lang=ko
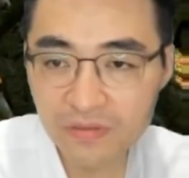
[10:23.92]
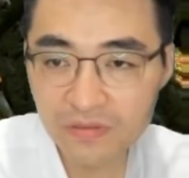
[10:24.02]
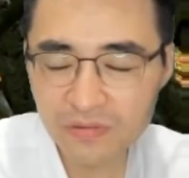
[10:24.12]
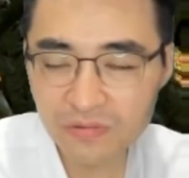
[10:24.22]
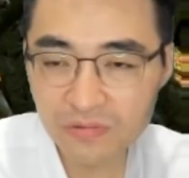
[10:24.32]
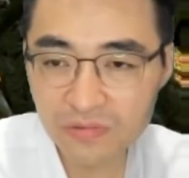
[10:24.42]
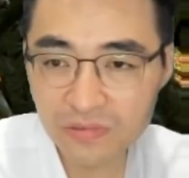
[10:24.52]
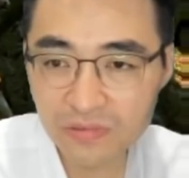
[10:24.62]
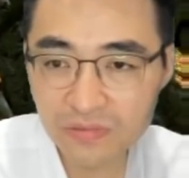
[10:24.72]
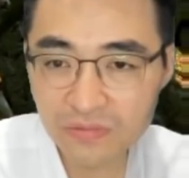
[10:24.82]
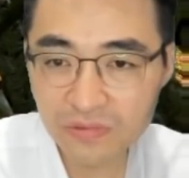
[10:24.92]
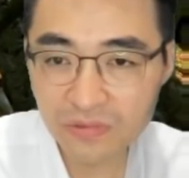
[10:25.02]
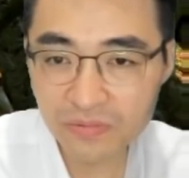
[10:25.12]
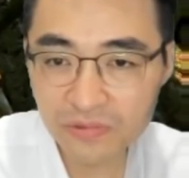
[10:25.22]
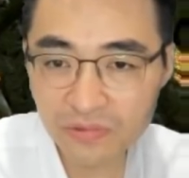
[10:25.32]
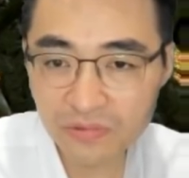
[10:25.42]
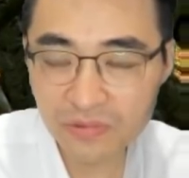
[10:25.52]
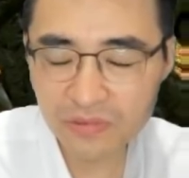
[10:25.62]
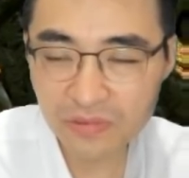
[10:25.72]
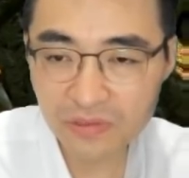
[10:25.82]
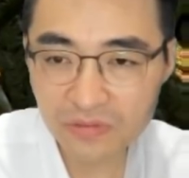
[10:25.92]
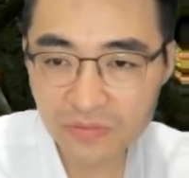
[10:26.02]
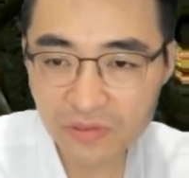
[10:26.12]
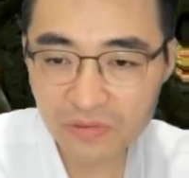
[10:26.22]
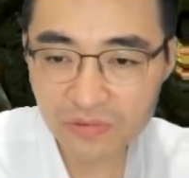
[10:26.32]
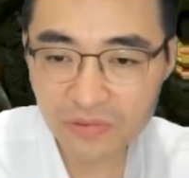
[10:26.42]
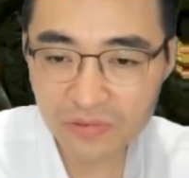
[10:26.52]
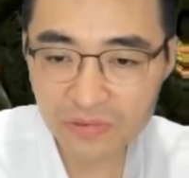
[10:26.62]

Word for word: 그리고 오늘은 뭐 업종 이런 게 의미가 없고요.